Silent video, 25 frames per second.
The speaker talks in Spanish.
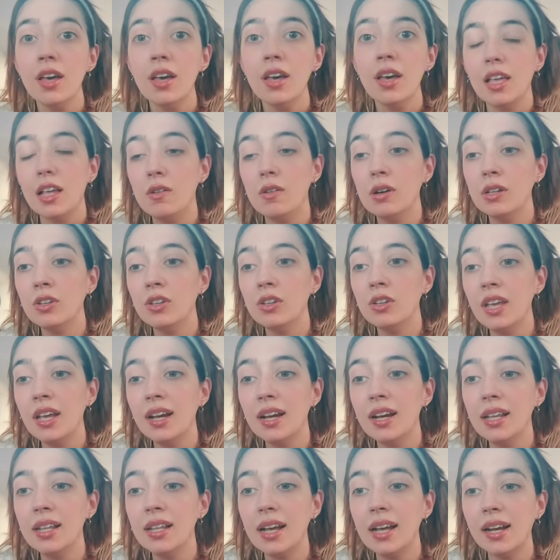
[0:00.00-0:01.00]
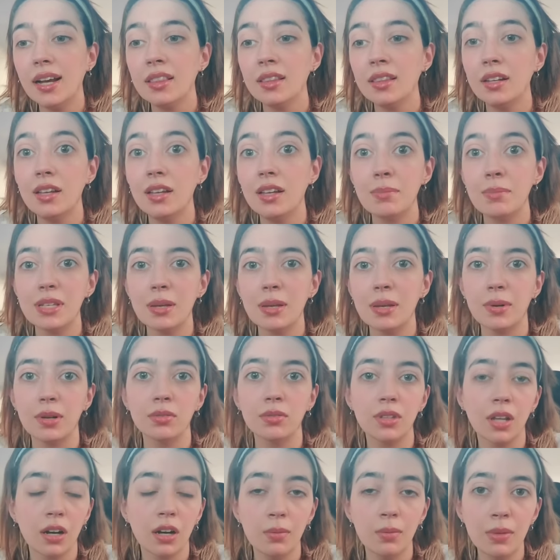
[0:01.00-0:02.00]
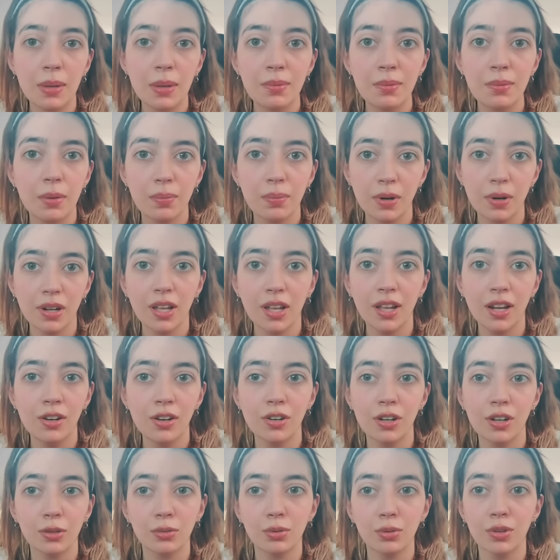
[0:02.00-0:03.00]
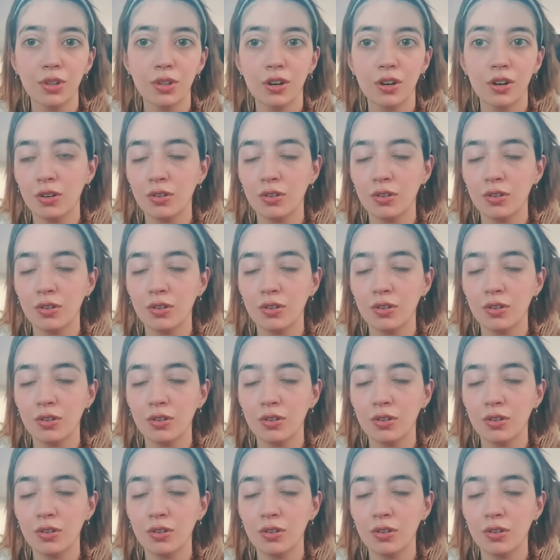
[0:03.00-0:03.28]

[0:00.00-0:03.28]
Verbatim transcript: y cuando llegan la gente les empieza a preguntar lo mismo, por qué los estudios no